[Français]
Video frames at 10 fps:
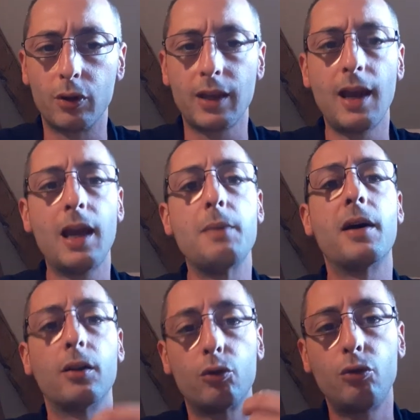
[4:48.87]
Ok, et eh
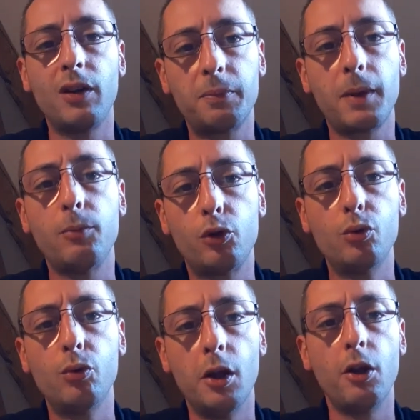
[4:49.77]
bien tu exprimes
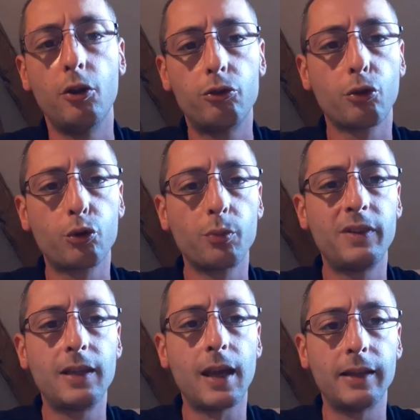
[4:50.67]
tout sur ton
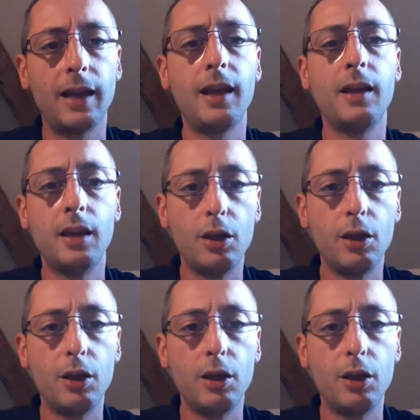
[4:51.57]
petit carnet.